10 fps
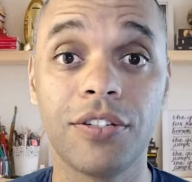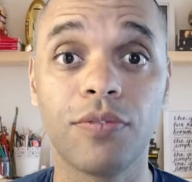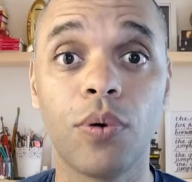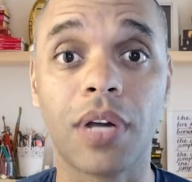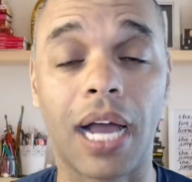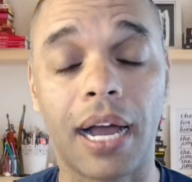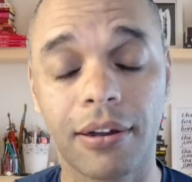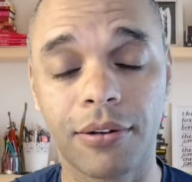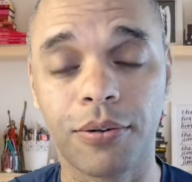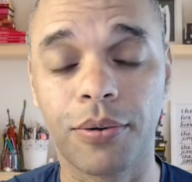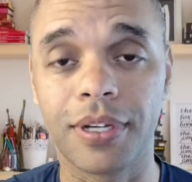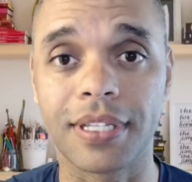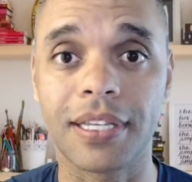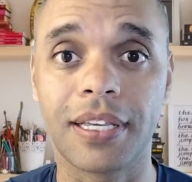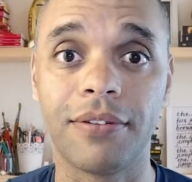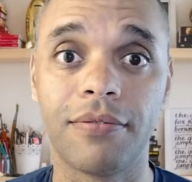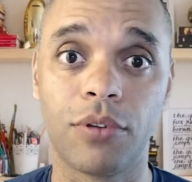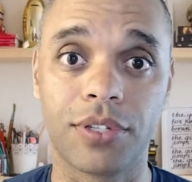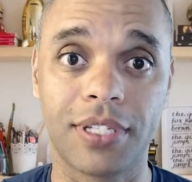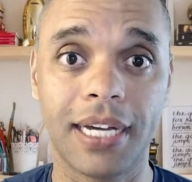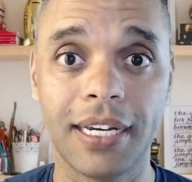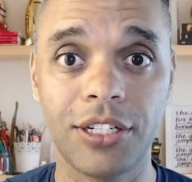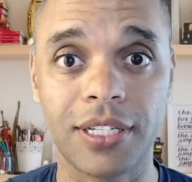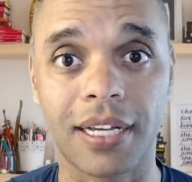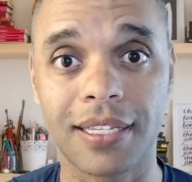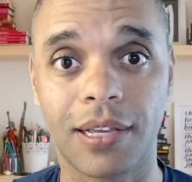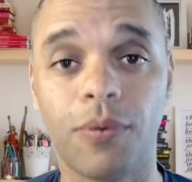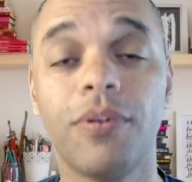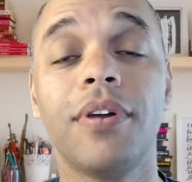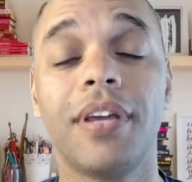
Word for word: divulgar coisas que você acredita que são